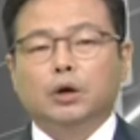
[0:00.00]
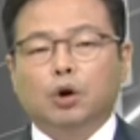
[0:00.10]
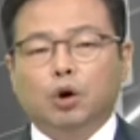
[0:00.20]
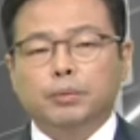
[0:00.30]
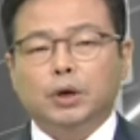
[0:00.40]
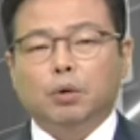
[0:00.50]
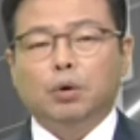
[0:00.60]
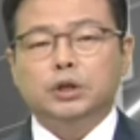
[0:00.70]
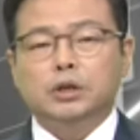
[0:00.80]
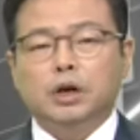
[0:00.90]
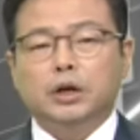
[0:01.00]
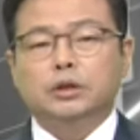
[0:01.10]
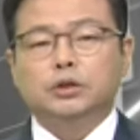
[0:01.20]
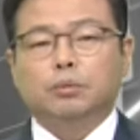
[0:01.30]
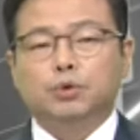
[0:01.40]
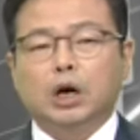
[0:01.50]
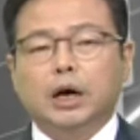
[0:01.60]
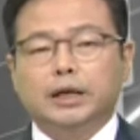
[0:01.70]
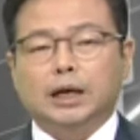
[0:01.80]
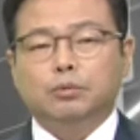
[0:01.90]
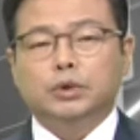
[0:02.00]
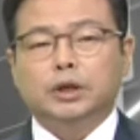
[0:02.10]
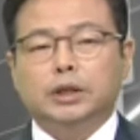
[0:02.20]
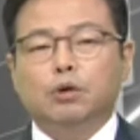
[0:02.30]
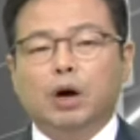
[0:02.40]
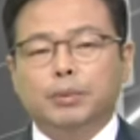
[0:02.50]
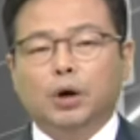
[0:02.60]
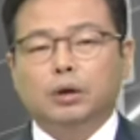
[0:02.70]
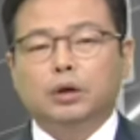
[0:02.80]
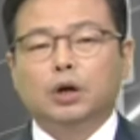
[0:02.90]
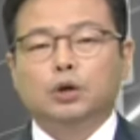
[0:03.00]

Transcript: 경험 있고 실력 있는 전문가의 자문이 있다고 하면